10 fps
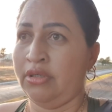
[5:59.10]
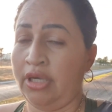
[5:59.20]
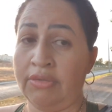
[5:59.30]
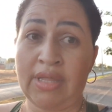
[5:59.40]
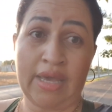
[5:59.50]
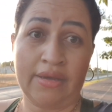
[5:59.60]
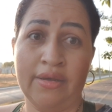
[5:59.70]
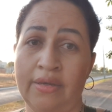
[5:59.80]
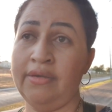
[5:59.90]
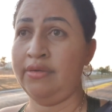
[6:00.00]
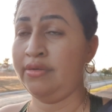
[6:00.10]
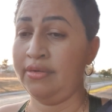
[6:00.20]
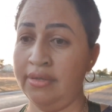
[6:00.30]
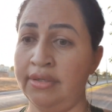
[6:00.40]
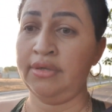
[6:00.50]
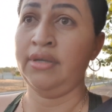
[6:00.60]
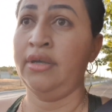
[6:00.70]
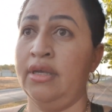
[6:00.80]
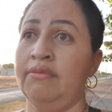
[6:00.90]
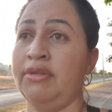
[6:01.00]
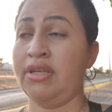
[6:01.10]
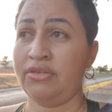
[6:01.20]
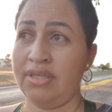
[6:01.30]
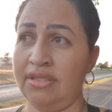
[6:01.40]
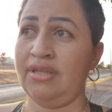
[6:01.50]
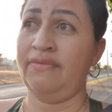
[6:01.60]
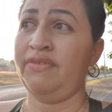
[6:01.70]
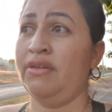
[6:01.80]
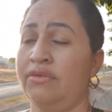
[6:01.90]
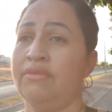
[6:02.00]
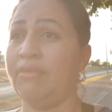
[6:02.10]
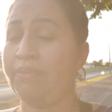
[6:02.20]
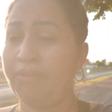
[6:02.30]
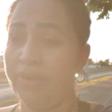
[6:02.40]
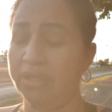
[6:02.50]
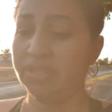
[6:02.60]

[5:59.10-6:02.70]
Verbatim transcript: Eu sei que muitas vezes tem filho que não apoia a